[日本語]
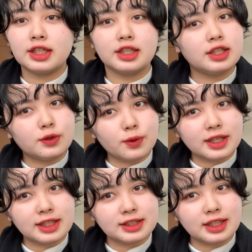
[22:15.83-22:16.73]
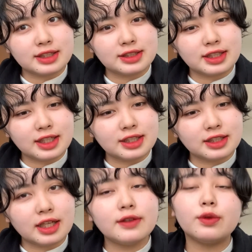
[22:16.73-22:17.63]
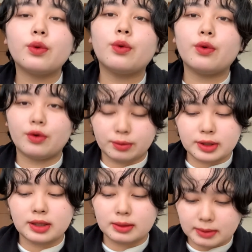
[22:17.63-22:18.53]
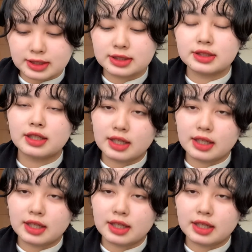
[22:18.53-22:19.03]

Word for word: いい動画だったんじゃないかなと思います